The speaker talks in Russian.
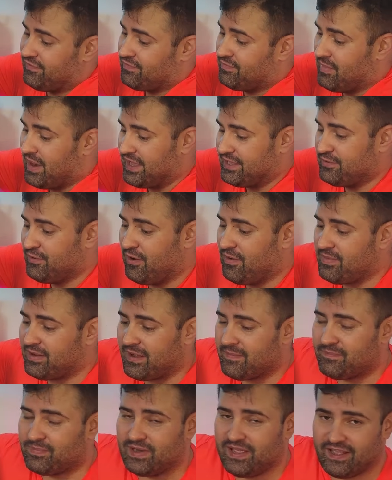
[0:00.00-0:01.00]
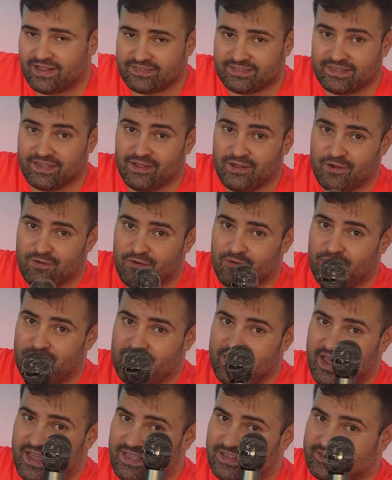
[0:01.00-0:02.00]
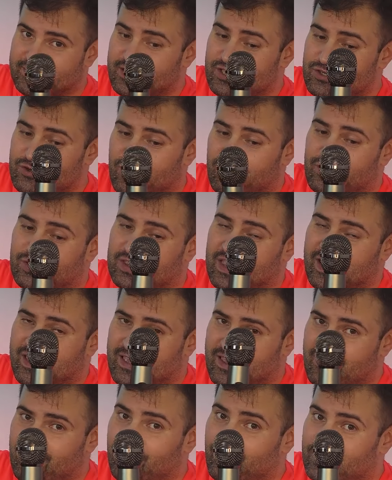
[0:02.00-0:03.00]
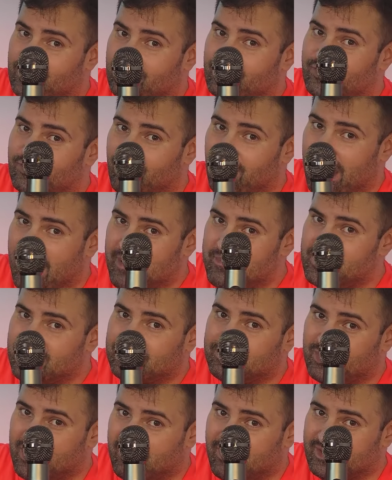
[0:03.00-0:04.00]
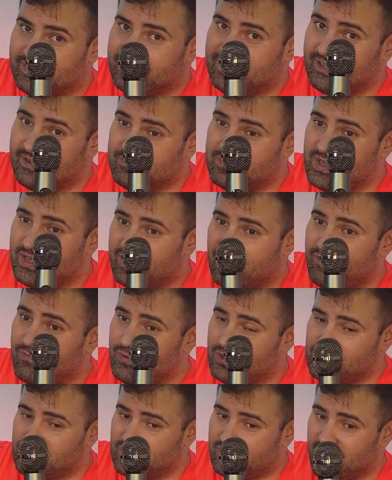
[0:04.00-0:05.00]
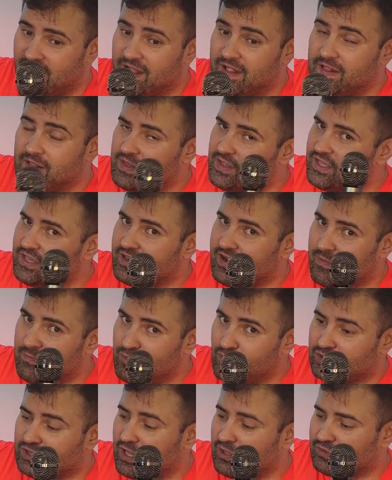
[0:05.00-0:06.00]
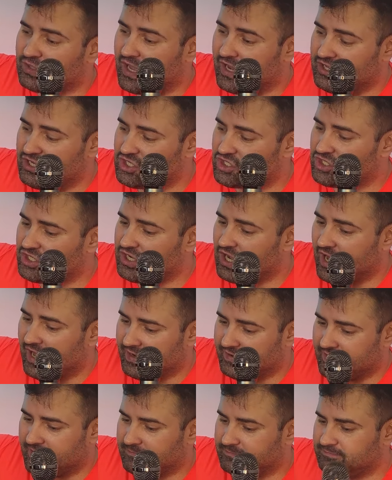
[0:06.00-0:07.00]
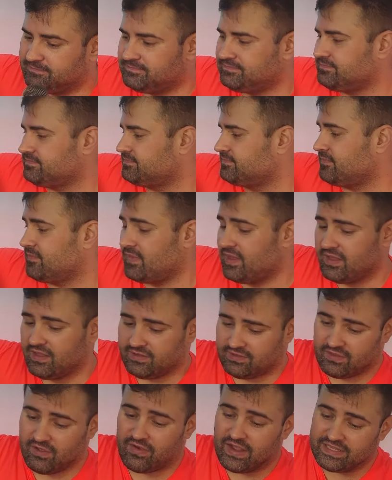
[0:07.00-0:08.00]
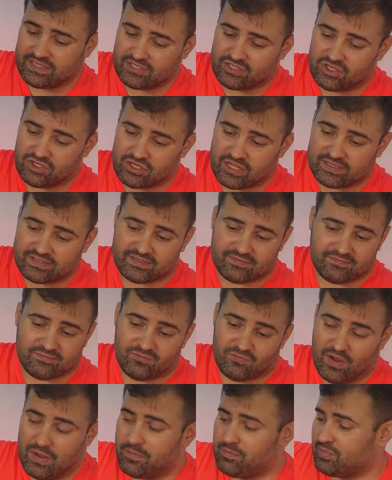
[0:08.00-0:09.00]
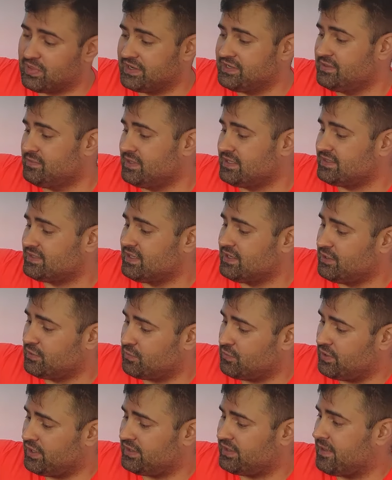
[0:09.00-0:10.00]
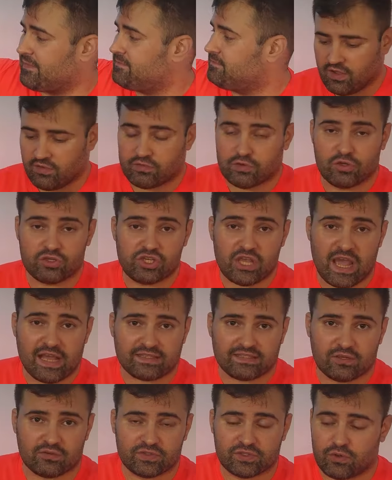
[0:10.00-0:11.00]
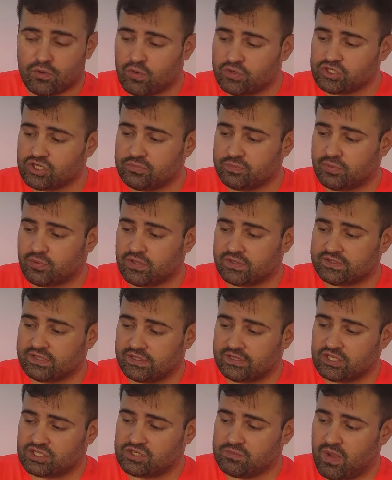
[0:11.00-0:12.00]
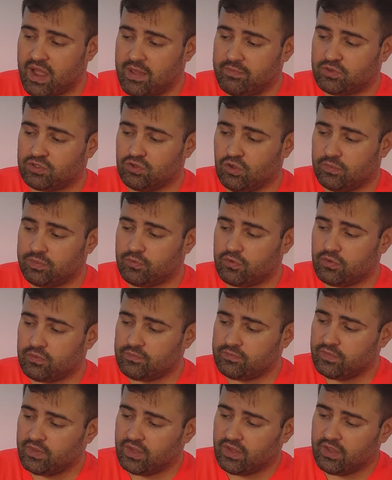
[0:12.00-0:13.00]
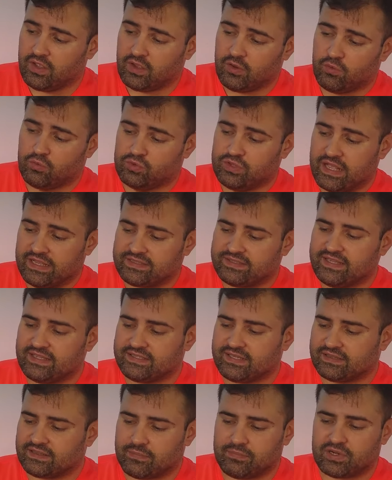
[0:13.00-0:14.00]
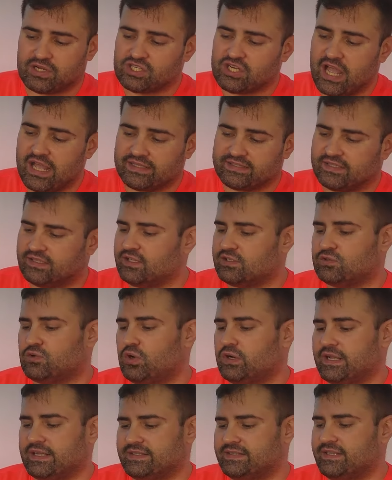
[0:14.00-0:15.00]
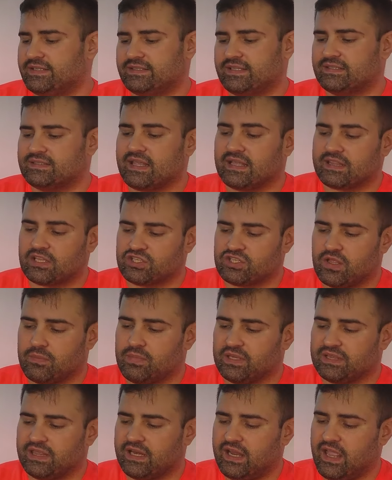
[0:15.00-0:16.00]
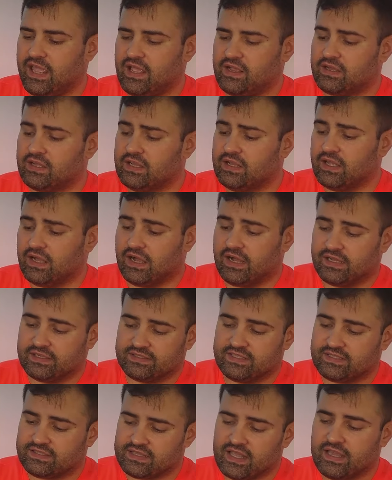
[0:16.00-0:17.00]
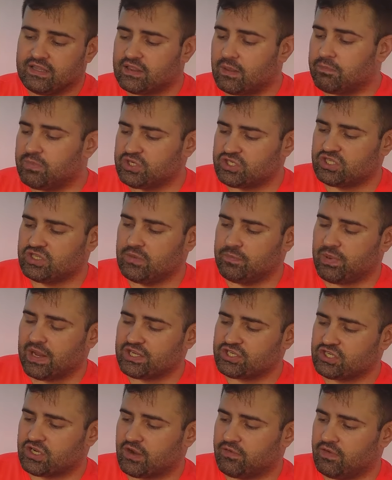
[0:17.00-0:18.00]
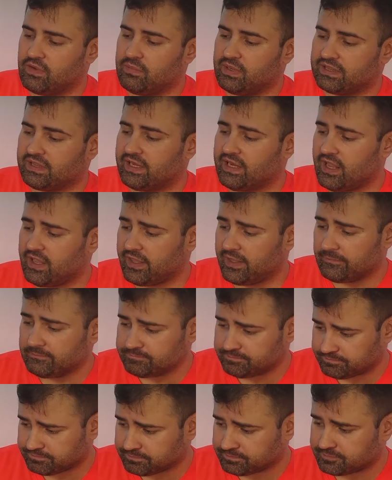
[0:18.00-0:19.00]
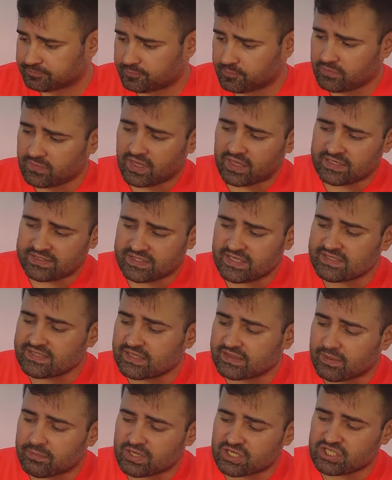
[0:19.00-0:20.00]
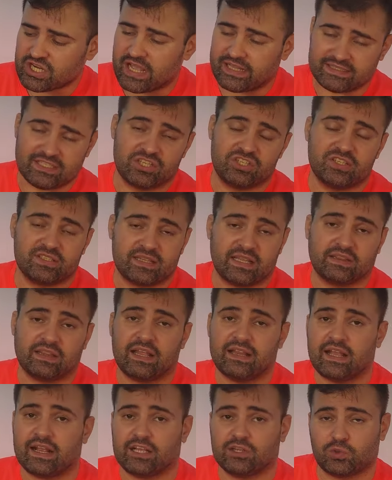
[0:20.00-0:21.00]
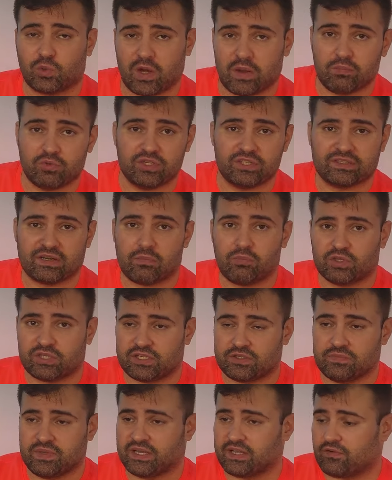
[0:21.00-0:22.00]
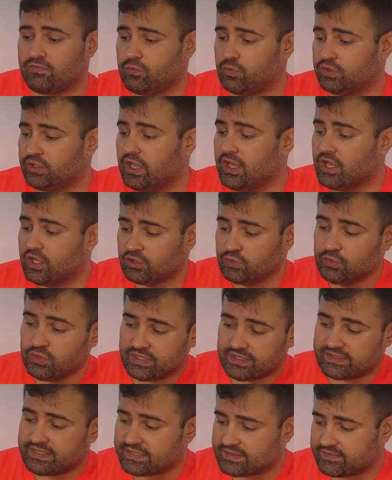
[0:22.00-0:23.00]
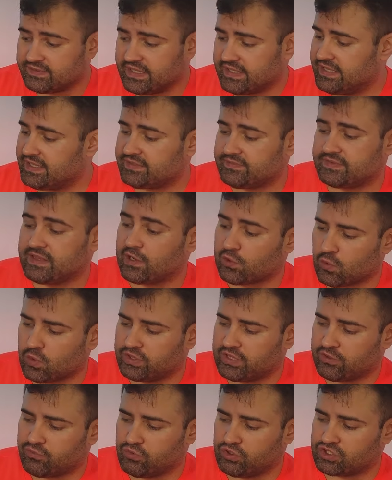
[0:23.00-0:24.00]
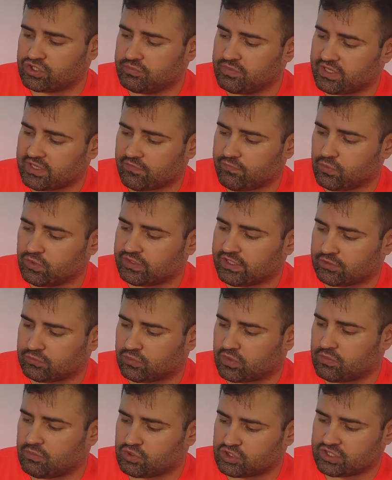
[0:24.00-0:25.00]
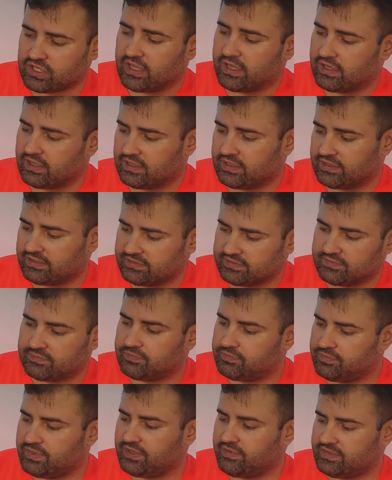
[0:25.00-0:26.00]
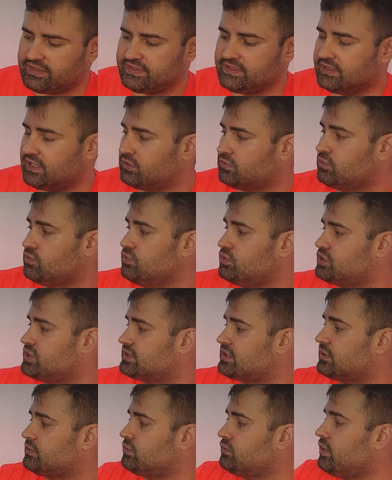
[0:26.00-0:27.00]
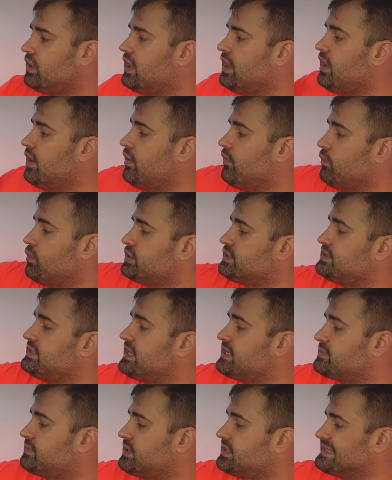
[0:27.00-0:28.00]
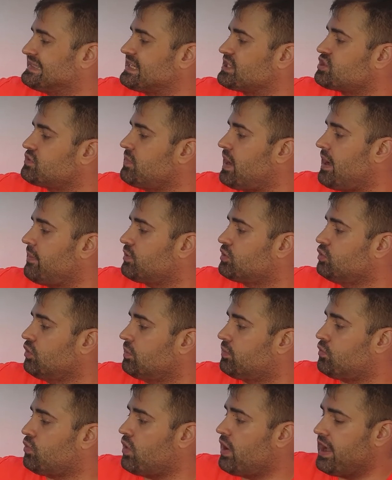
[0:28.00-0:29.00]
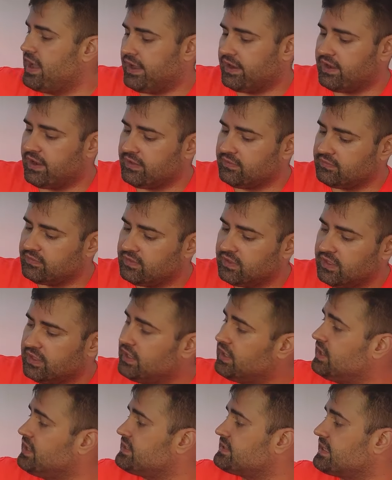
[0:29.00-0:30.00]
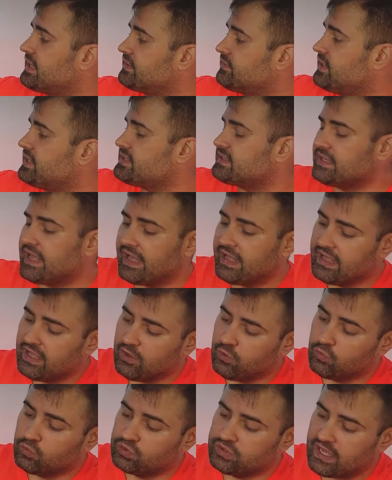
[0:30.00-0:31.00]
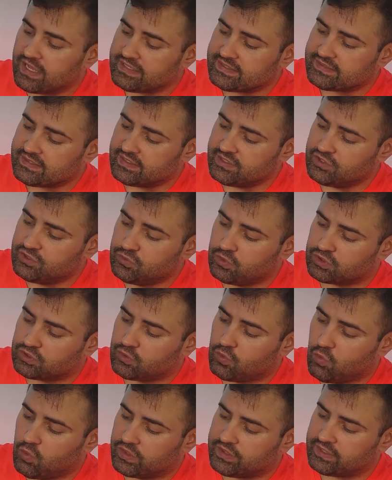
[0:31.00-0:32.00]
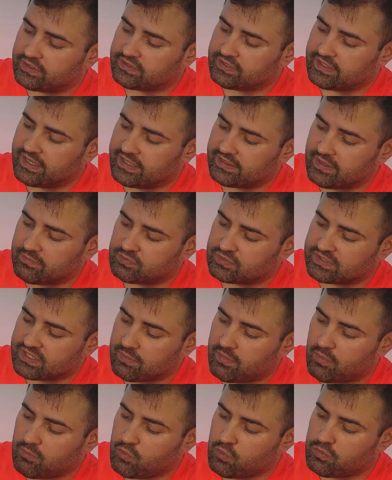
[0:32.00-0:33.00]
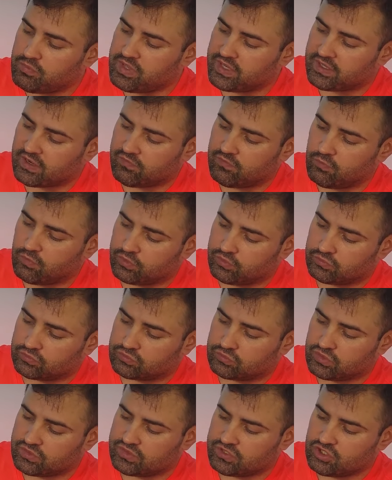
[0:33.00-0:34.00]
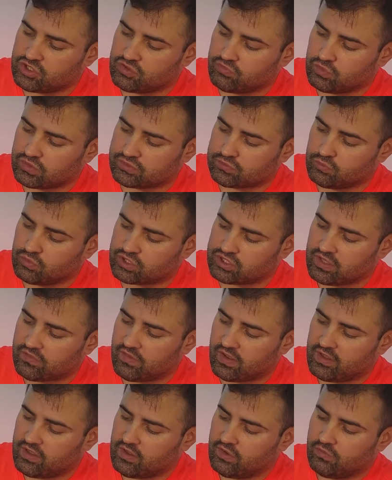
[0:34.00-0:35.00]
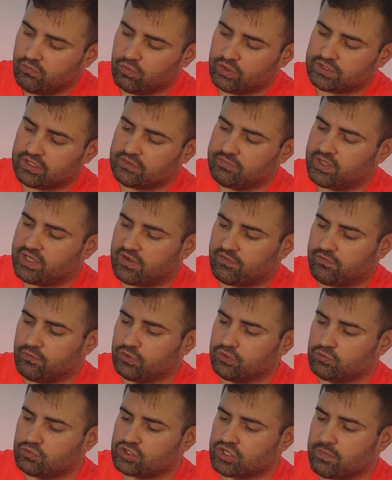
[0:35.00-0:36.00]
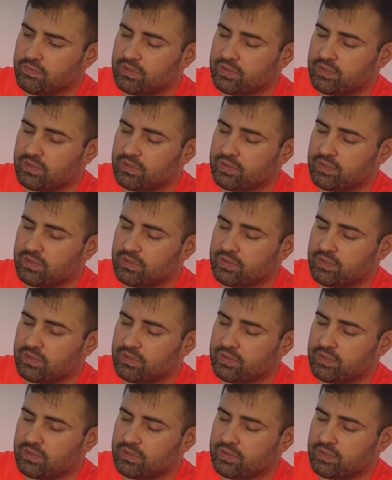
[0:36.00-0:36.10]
в моем комплекте у меня есть еще вот таких вот два беспроводных микрофончика. И работают они шикарно. Давайте сейчас вам продемонстрирую это. Включается все очень просто. Нажимаем кнопку. У нас здесь отображается, насколько здесь достаточно батареек. А здесь стоят обычные пальчиковые батарейки. Здесь отображается частота, на которой будет работать микрофон. Ну и, естественно, есть второй такой же микрофон, который можно а, перевести на другую частоту. Вот здесь мы зажимаем кнопку «Эхо», и, соответственно, у нас идет коннект к этому самому микрофону. То есть ничего сложного, вот он, микрофон уже